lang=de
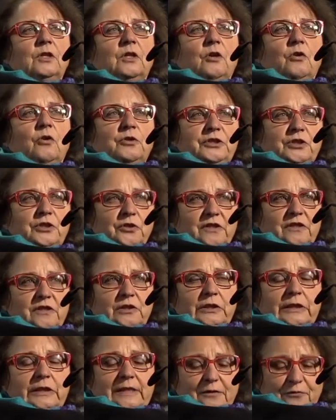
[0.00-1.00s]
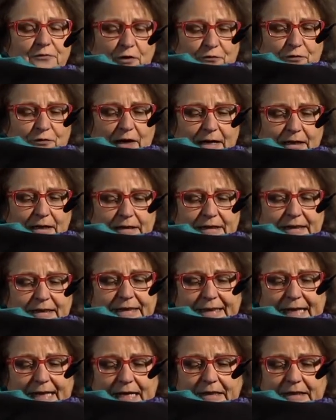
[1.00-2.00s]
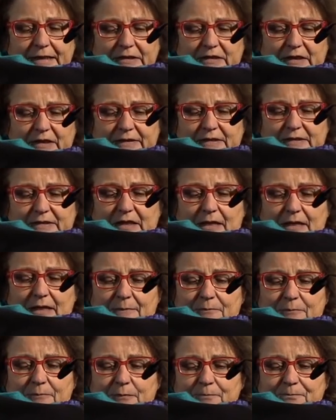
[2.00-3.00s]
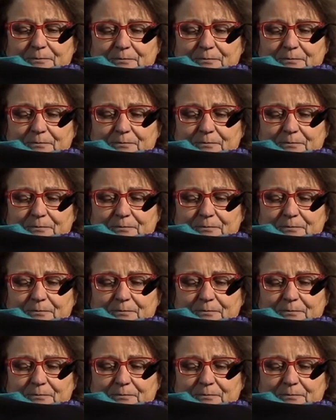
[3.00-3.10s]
und Justizverfahren in Gang gesetzt haben.